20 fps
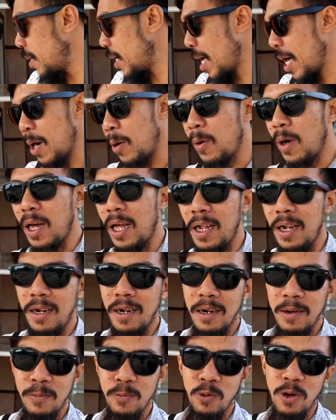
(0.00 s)

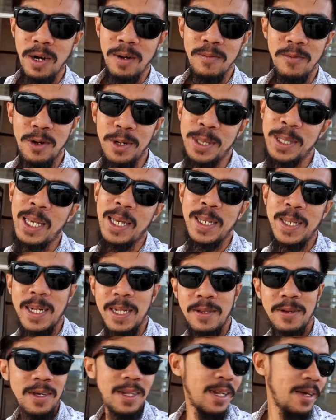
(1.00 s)
mengawal uang bos yang
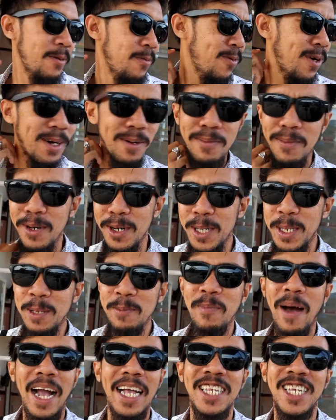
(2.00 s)
satu ini. Uang bos
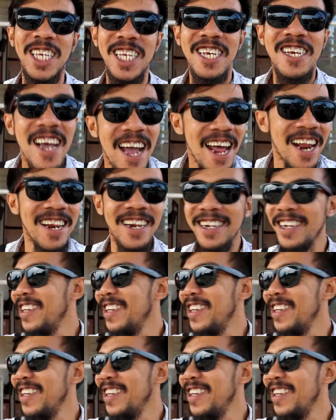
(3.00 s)
bajingan.